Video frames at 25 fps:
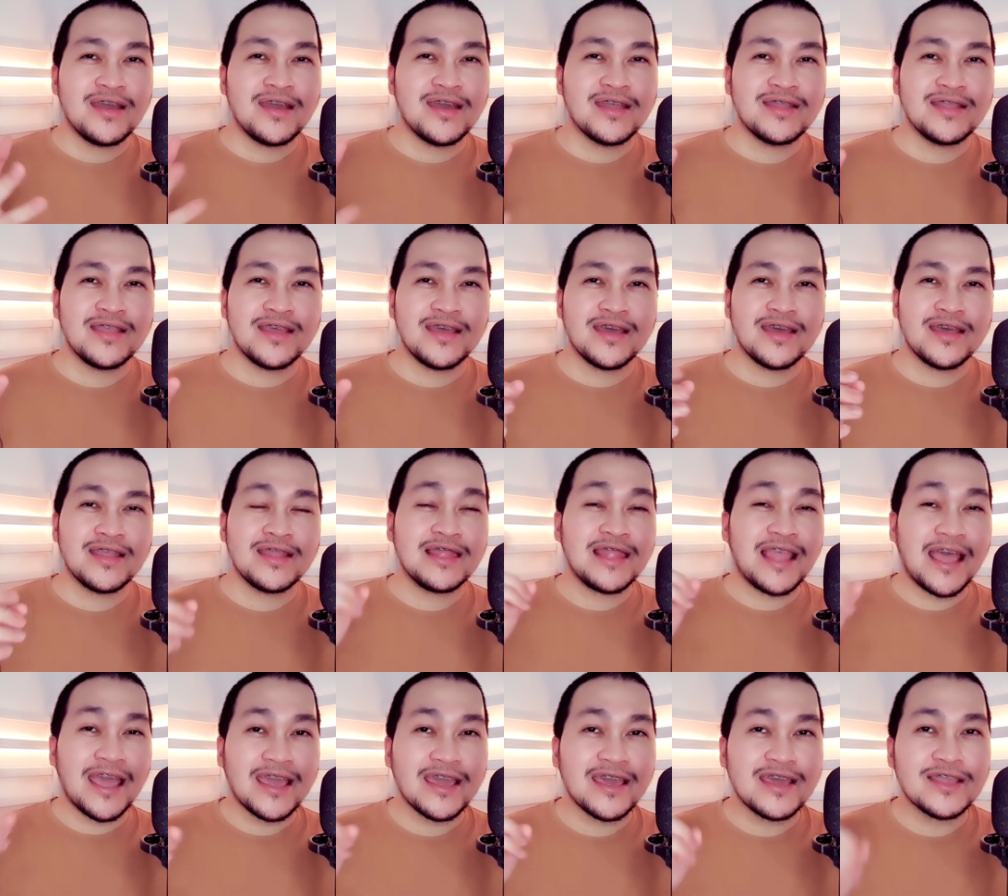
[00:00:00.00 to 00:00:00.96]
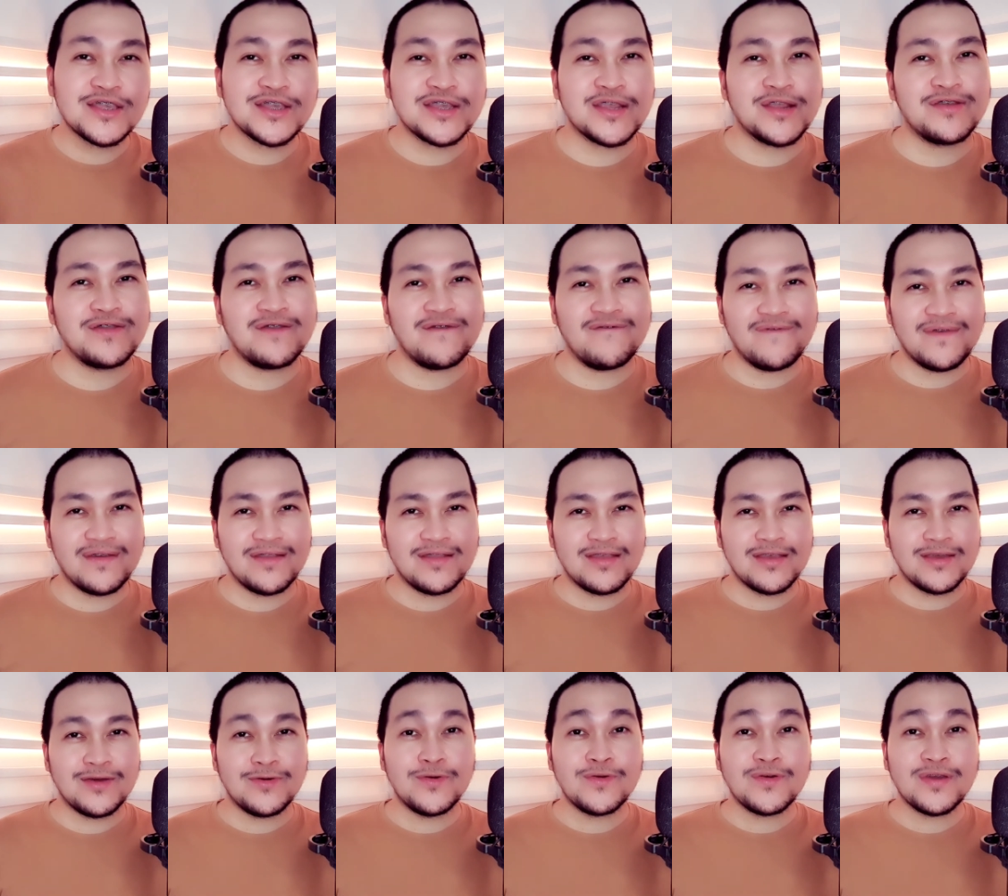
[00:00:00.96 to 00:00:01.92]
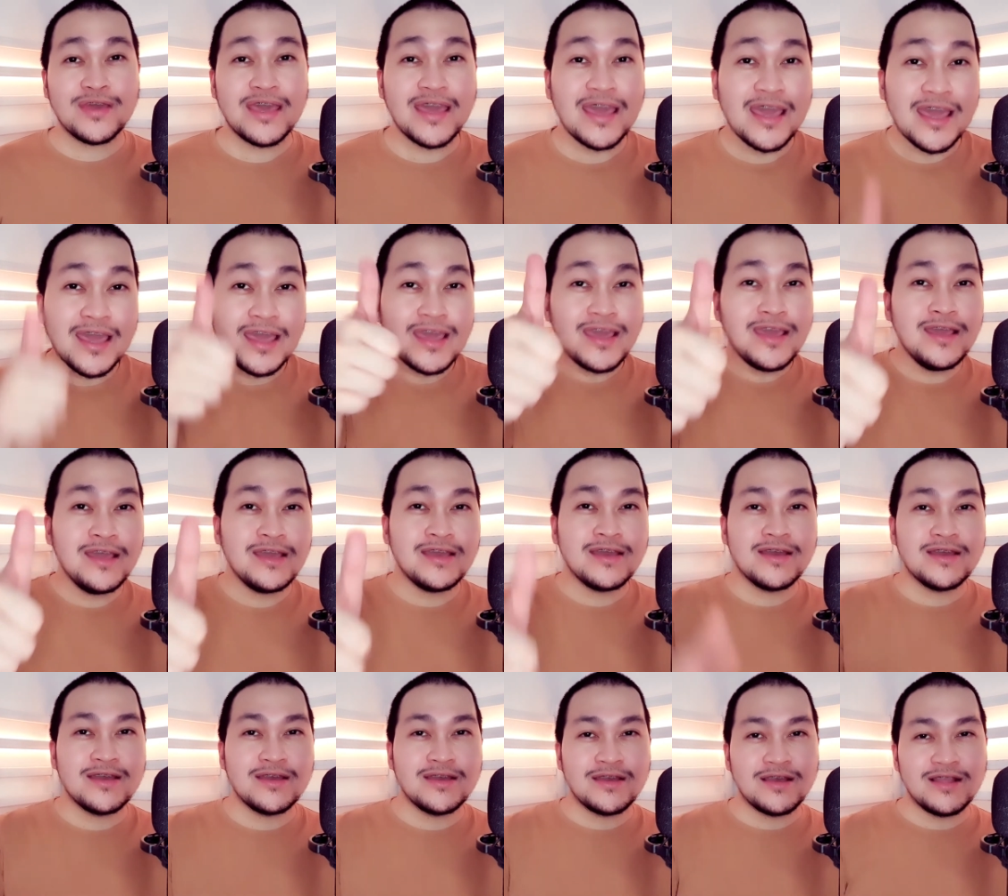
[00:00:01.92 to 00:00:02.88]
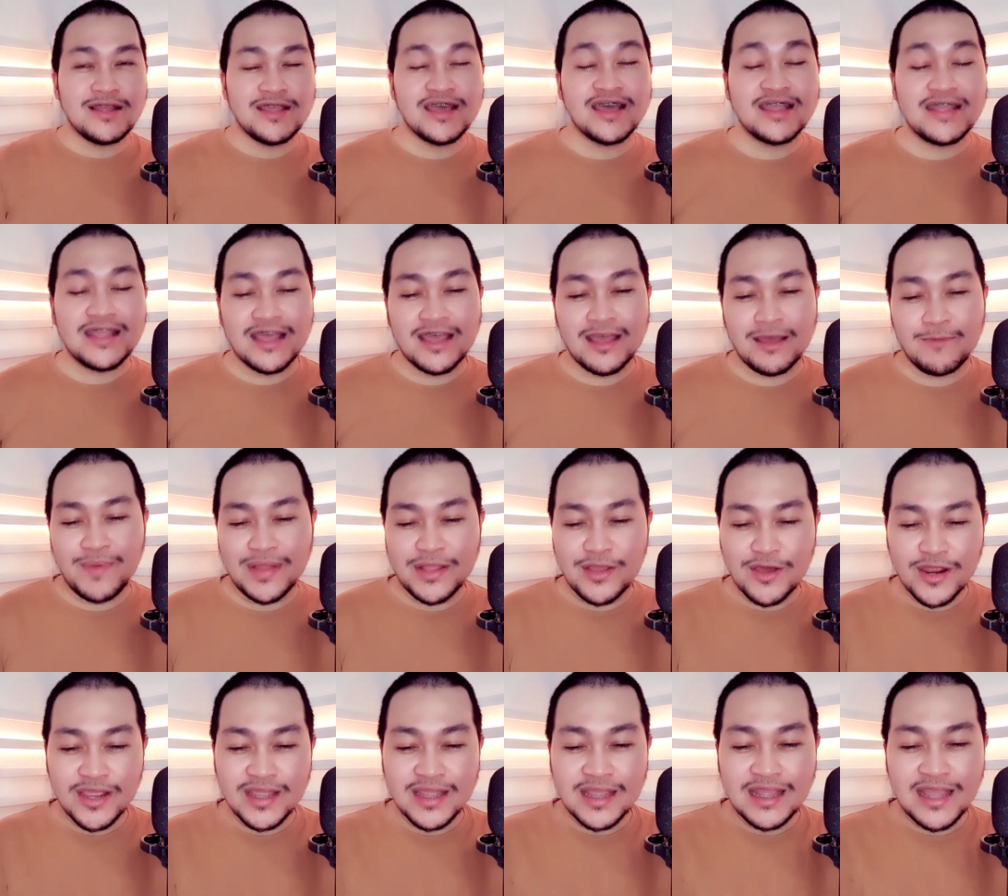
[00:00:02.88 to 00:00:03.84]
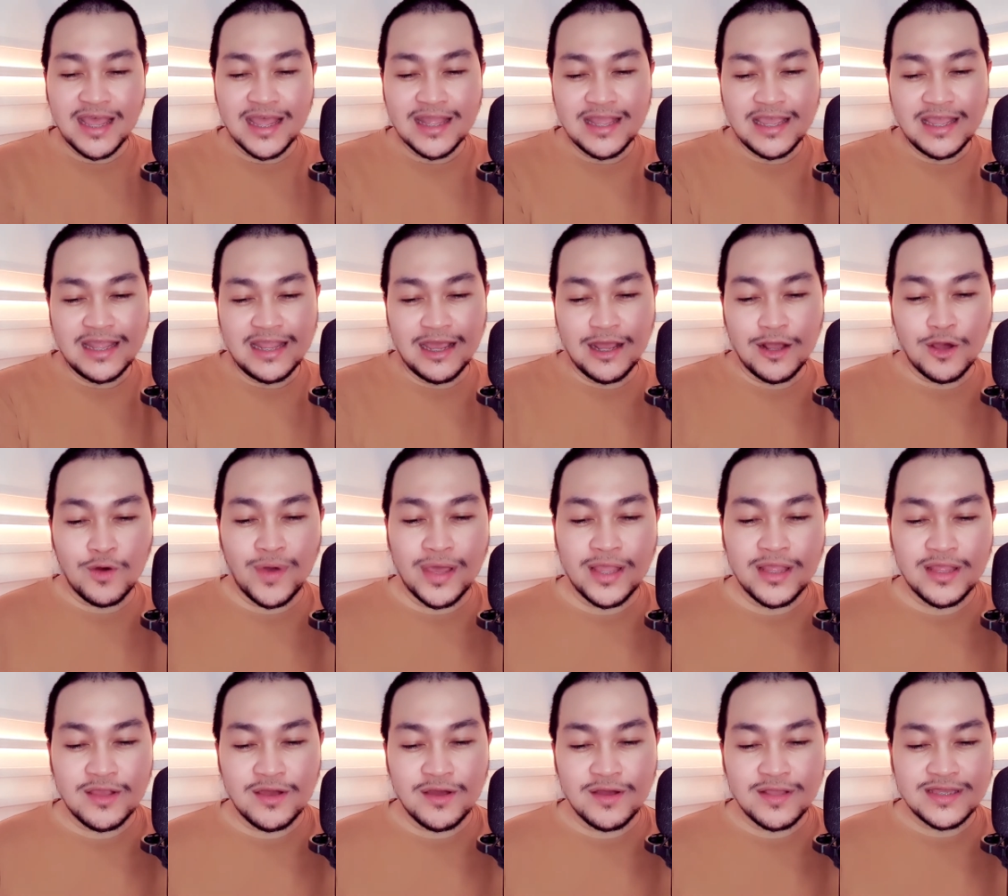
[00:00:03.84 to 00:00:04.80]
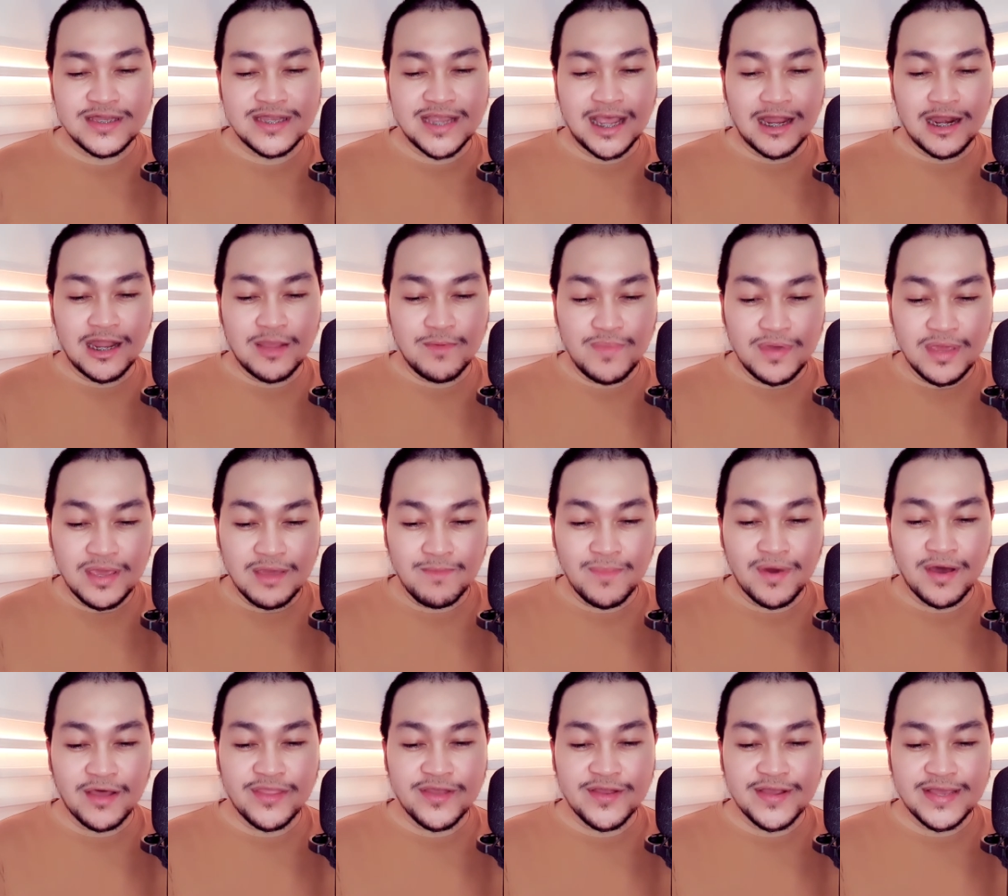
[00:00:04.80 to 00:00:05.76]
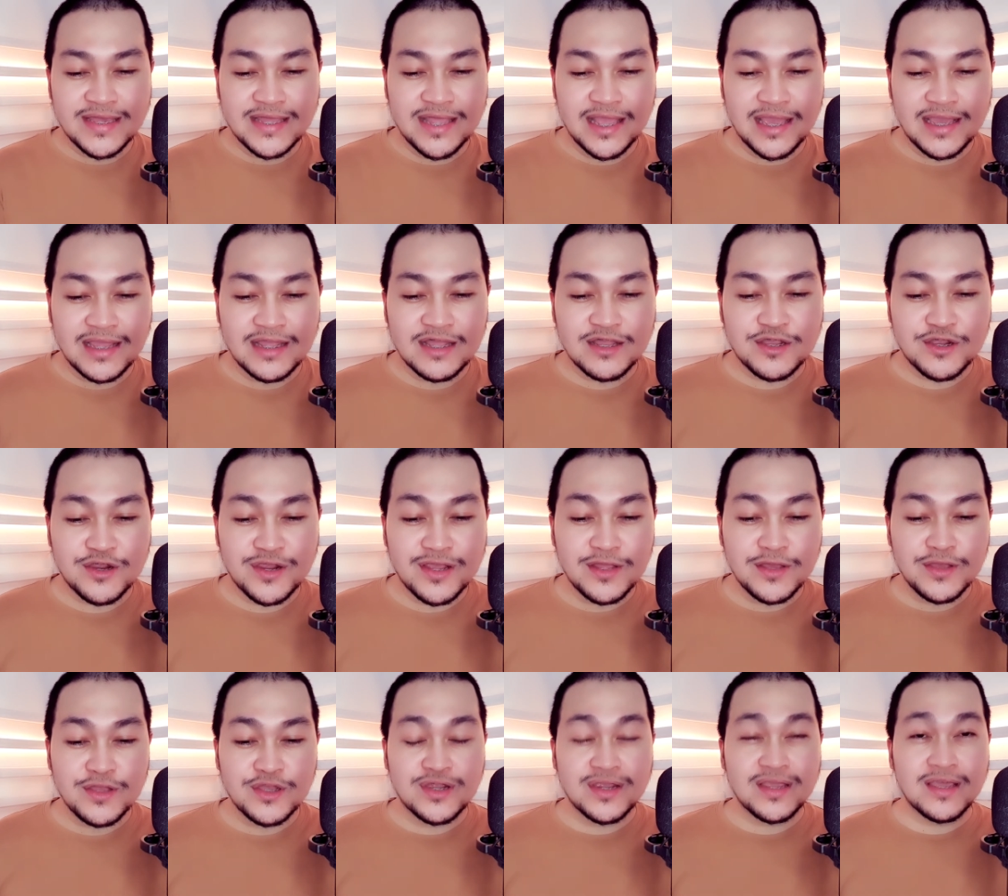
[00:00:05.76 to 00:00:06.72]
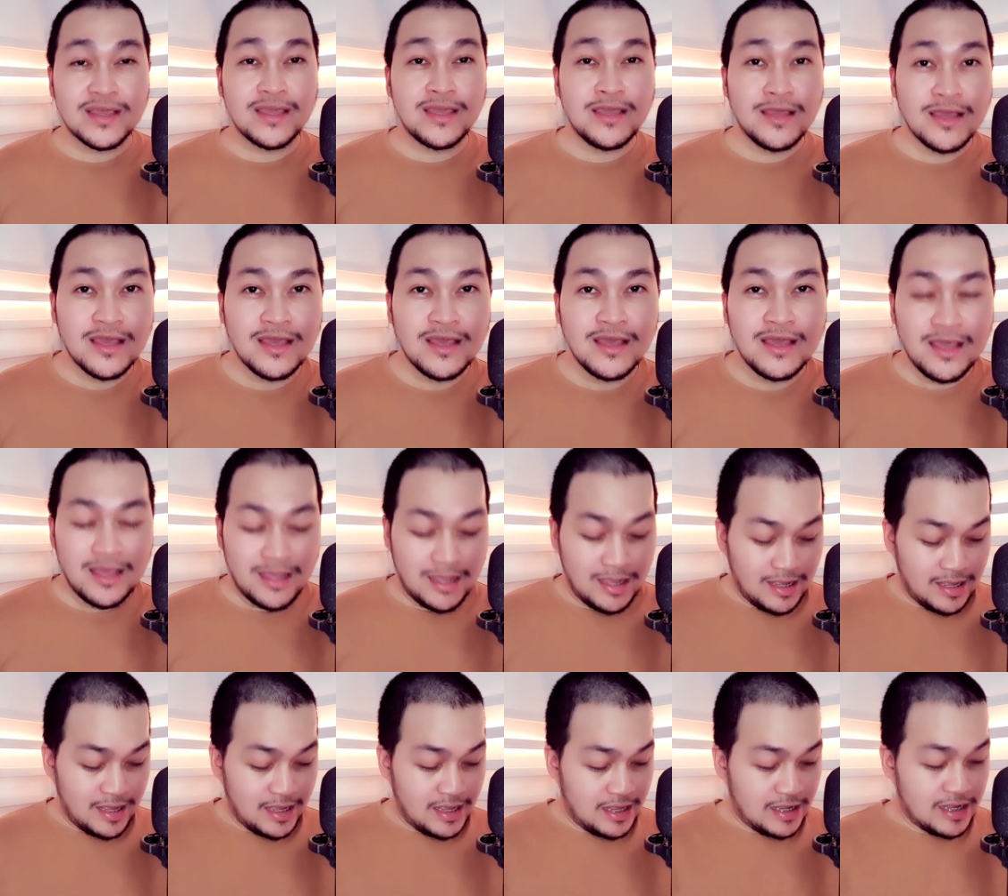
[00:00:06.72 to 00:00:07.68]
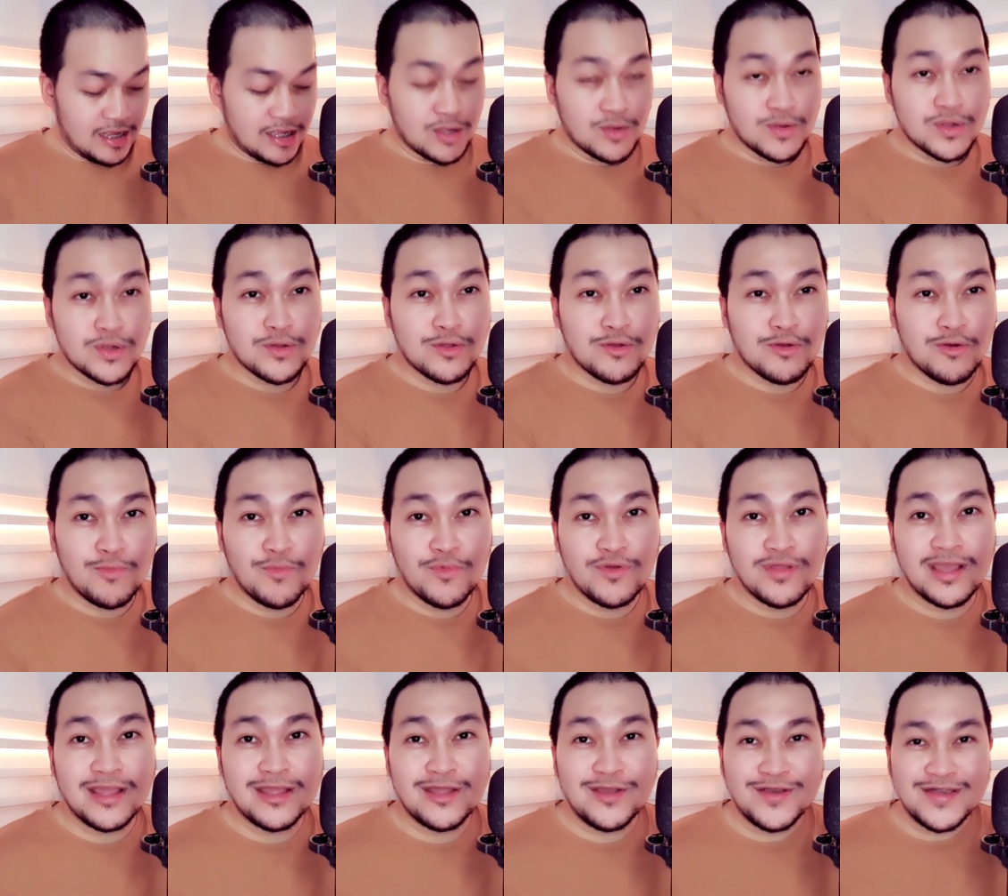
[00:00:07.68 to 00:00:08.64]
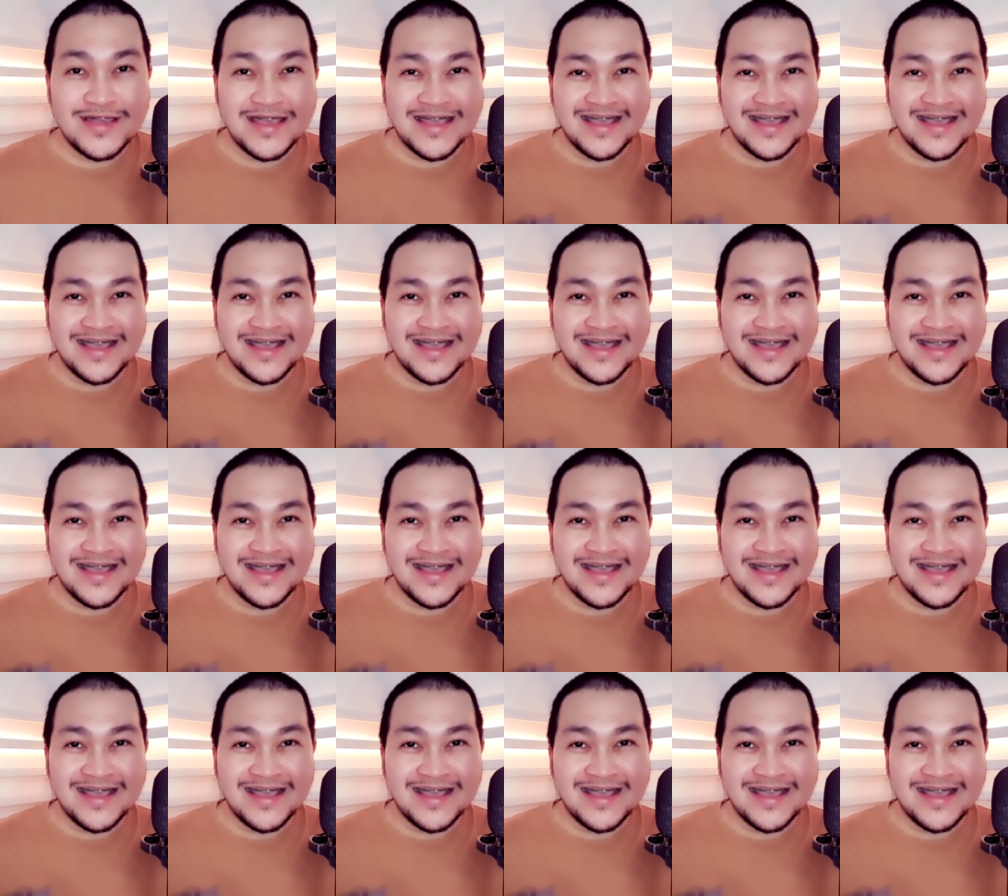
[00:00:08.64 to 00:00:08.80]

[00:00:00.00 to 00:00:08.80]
And then, like and share the video. Okay? Halika na. Panoorin na natin ang kwentong Jollibee Mother's Day Trilogy. Isusot ko muna to.